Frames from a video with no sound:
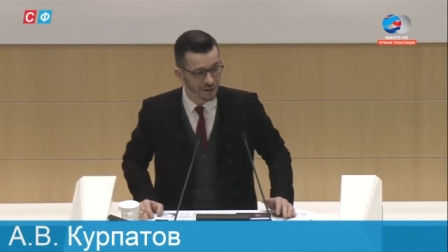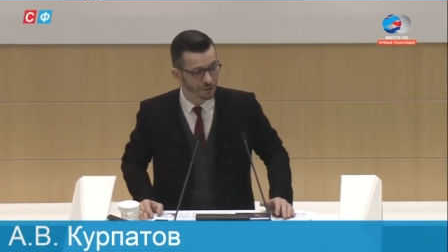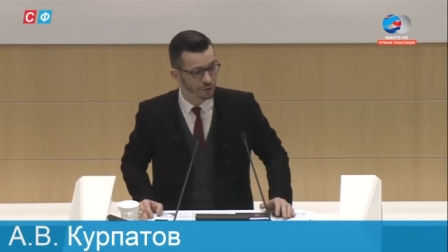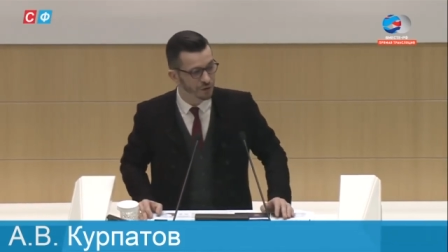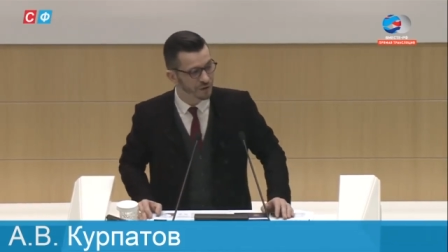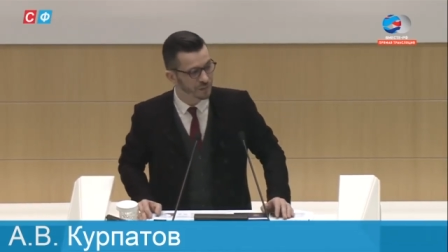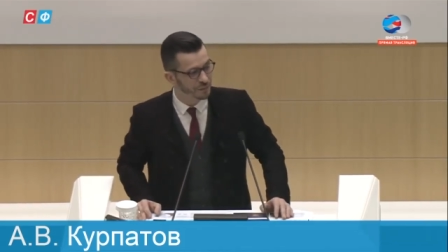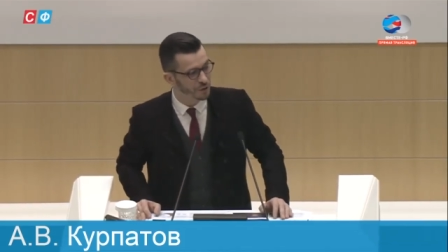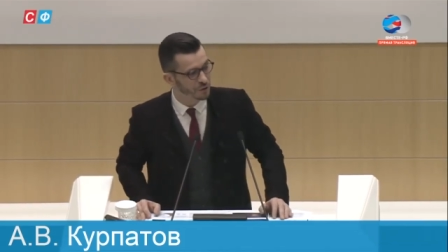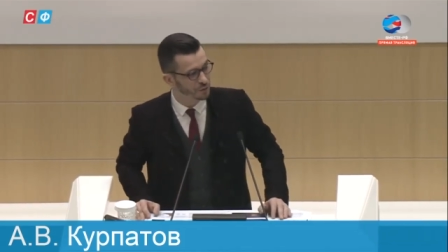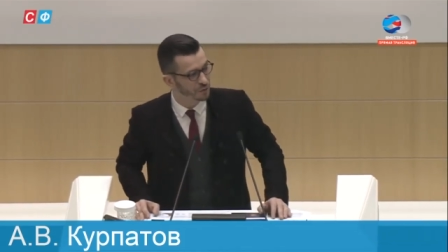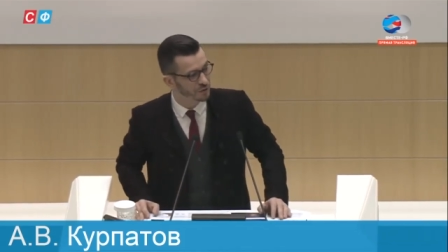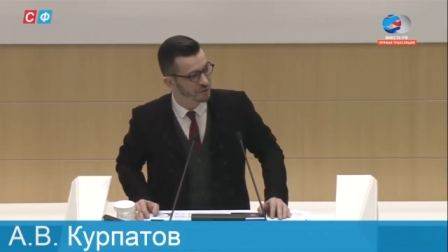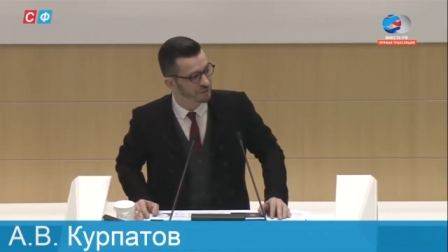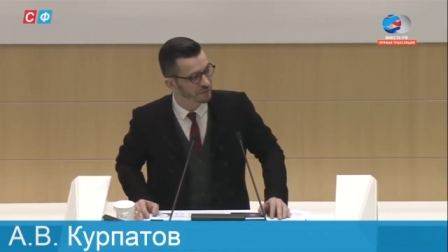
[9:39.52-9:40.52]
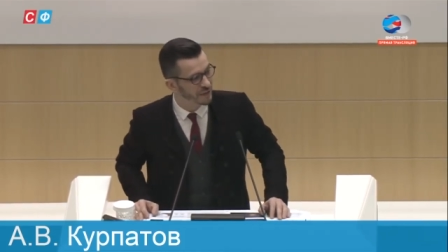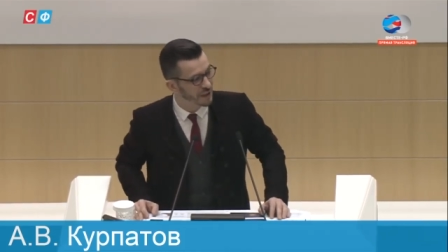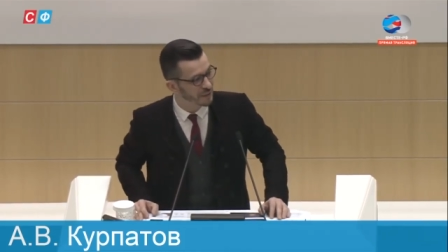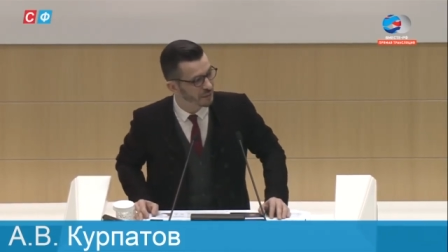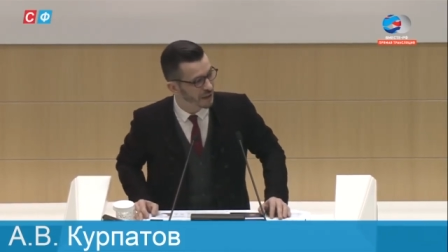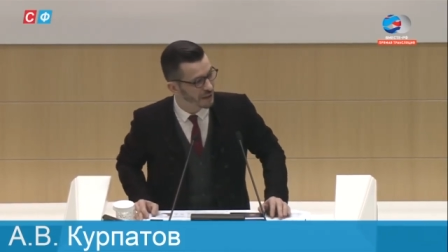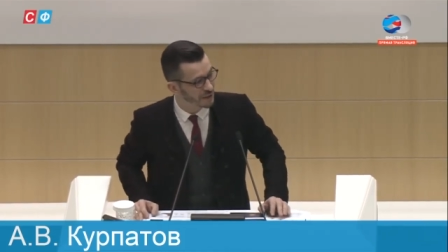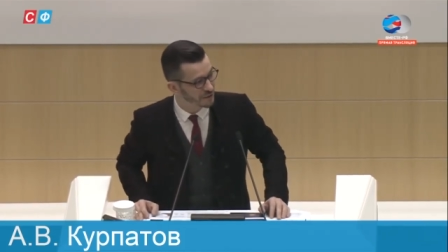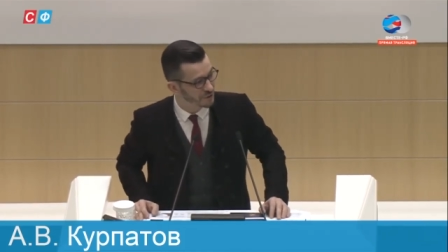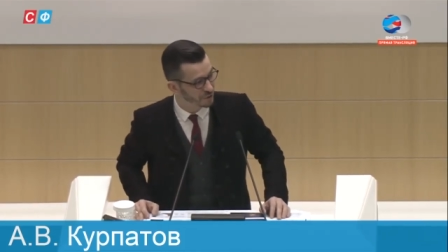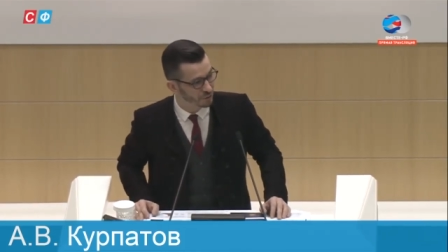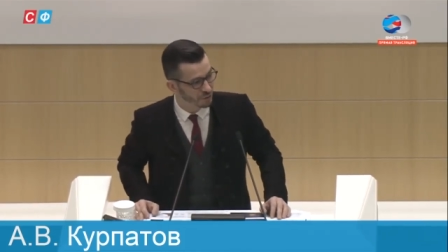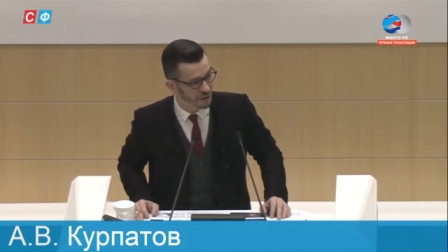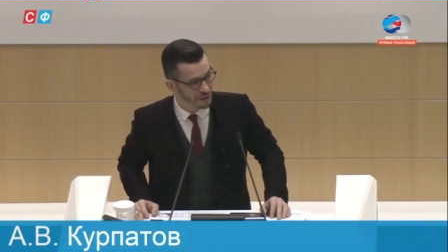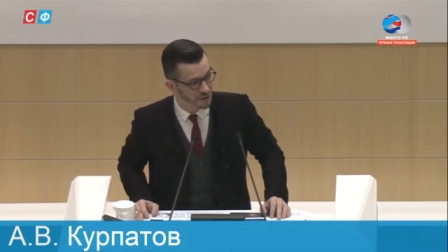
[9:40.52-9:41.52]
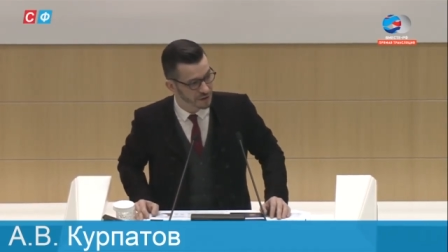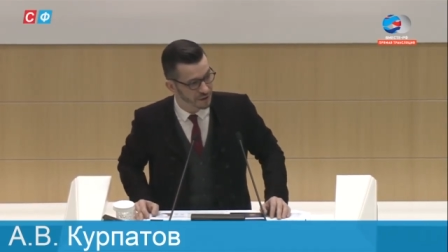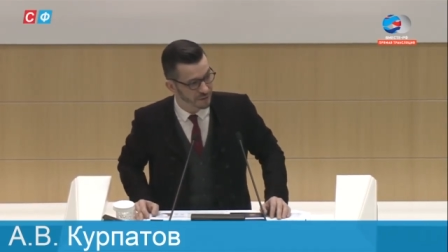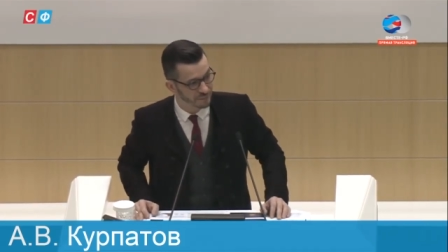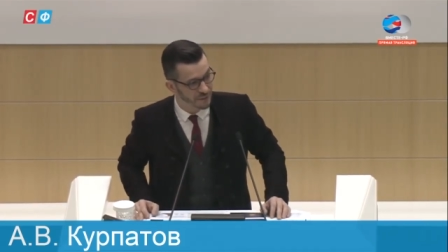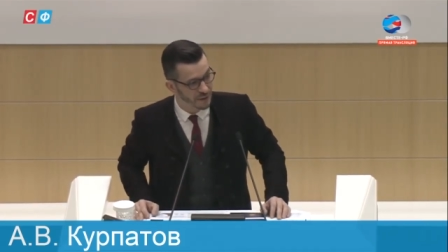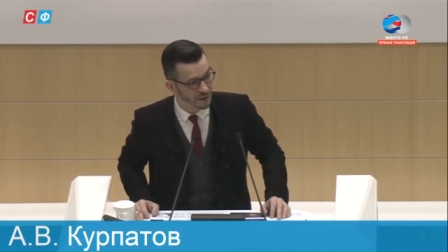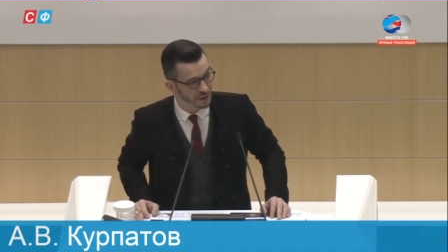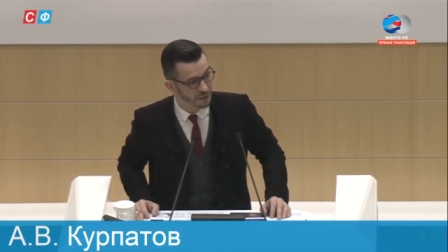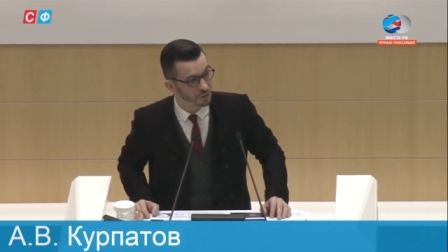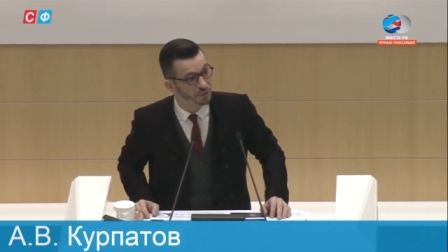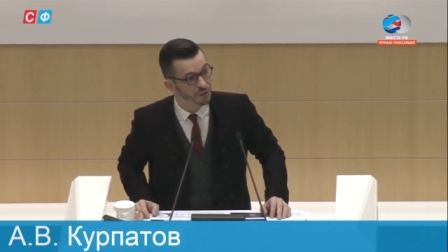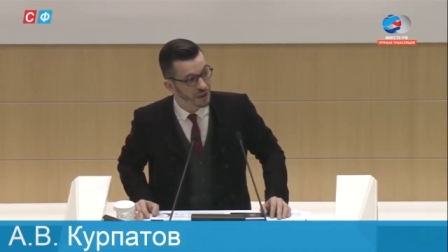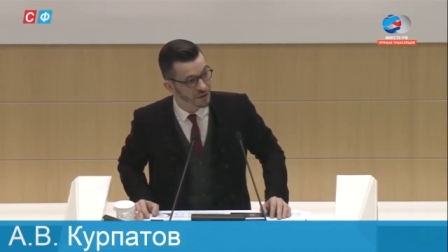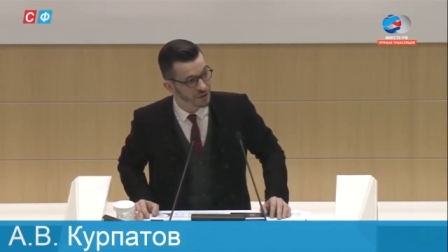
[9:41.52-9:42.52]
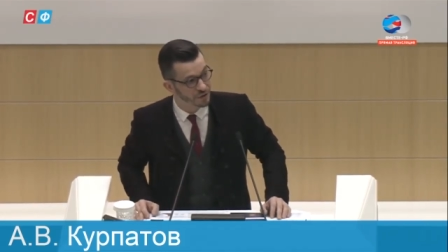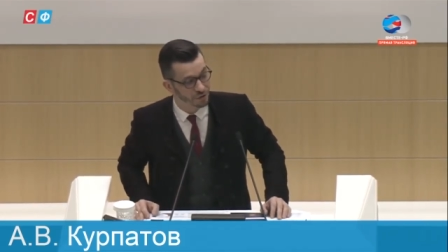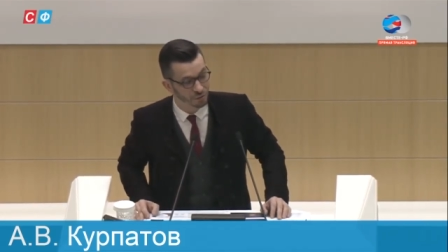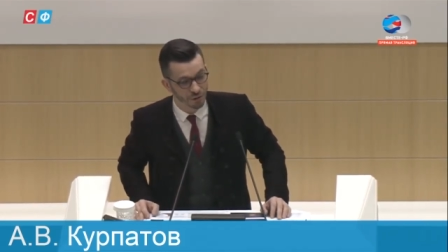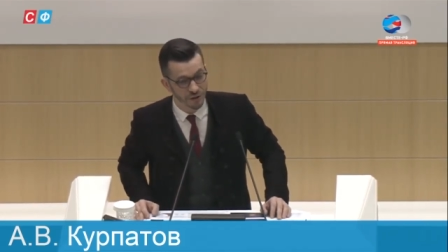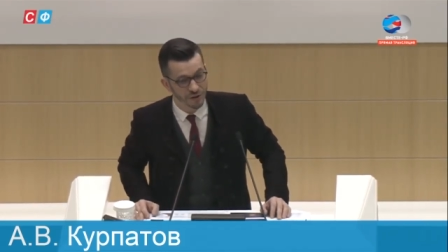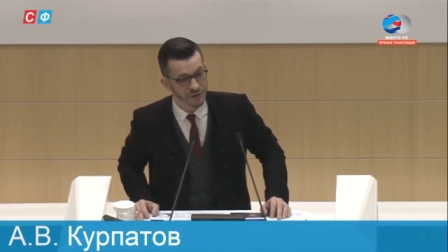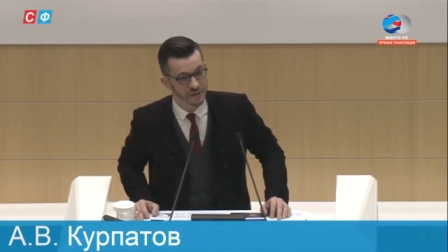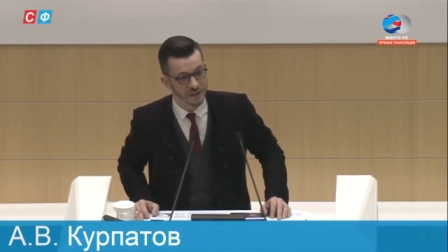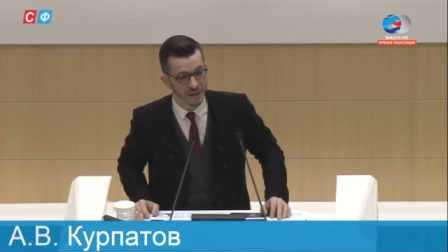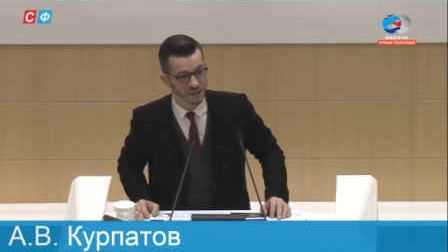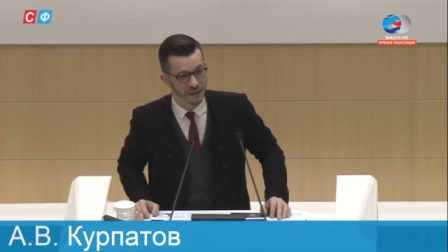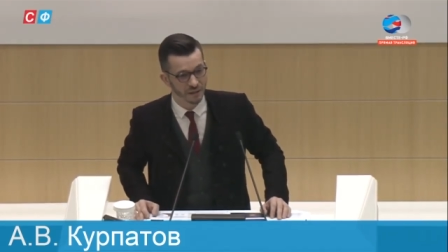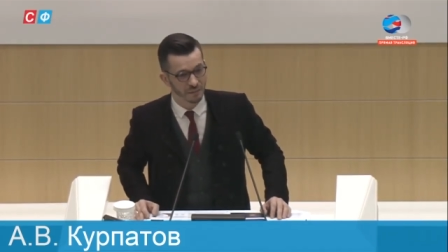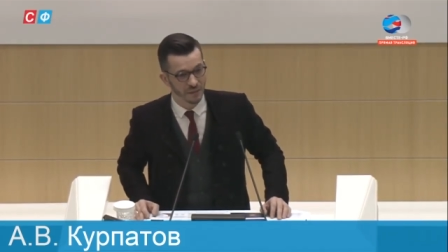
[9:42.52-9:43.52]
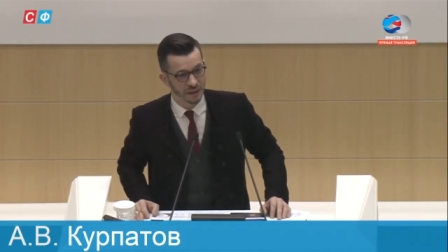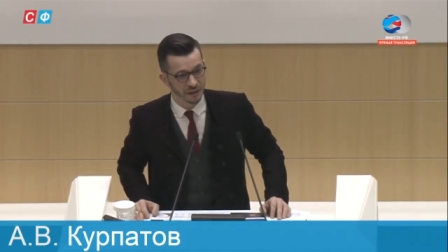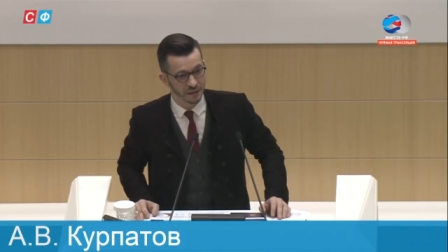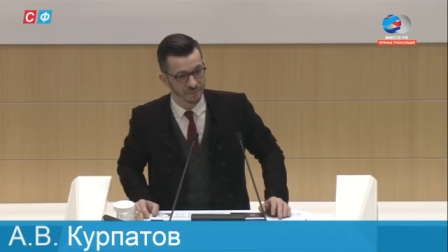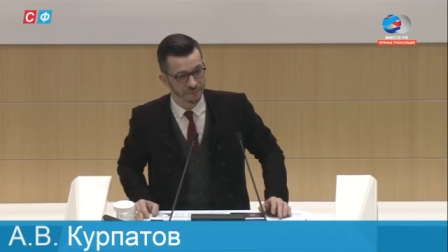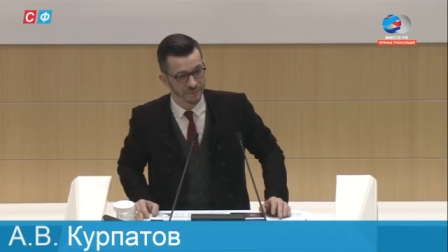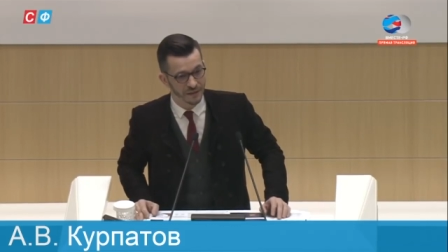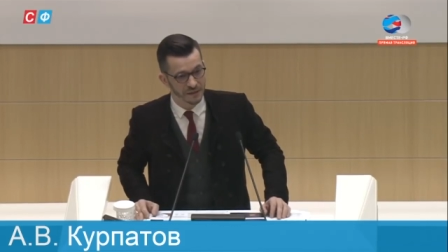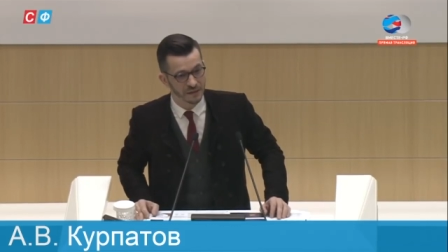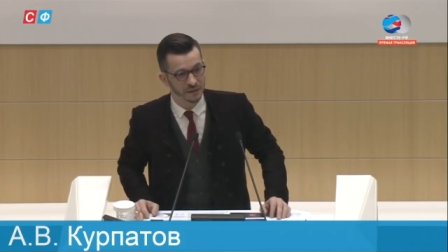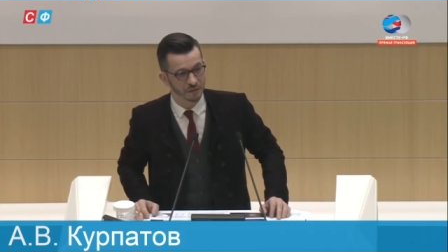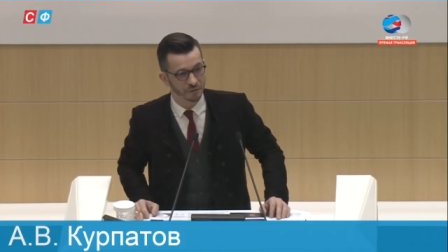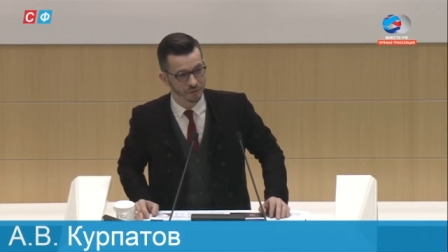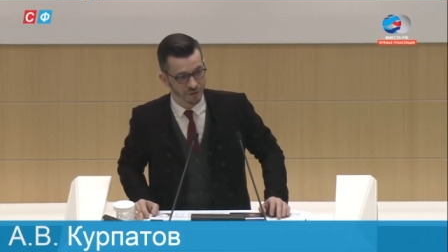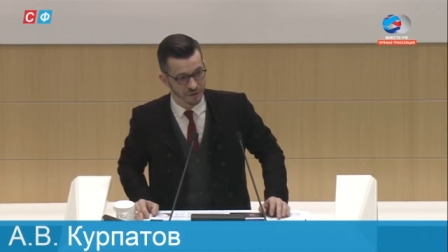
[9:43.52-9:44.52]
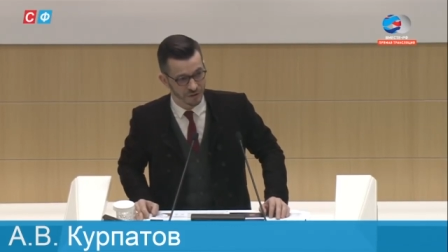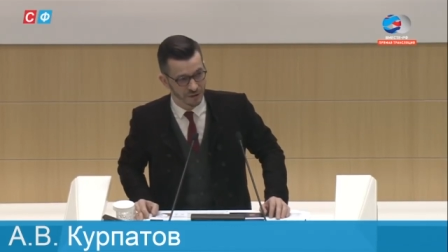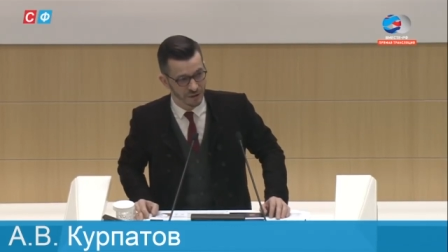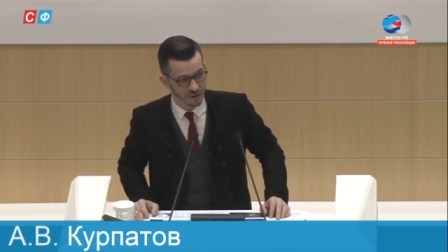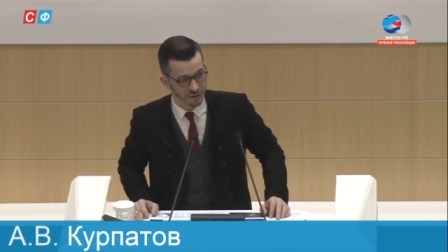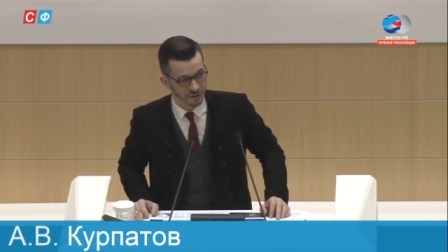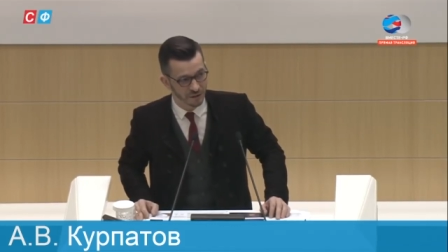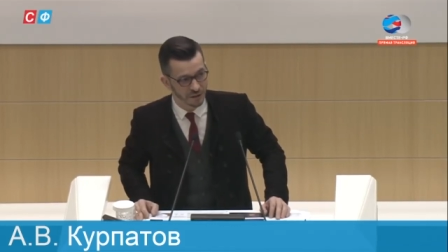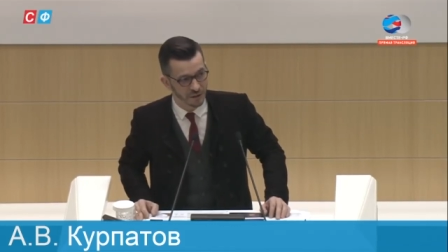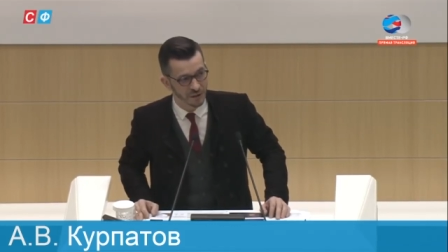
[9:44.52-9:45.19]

Но это происходит в нормальной ситуации – но наша ситуация ненормальна. Следующий слайд.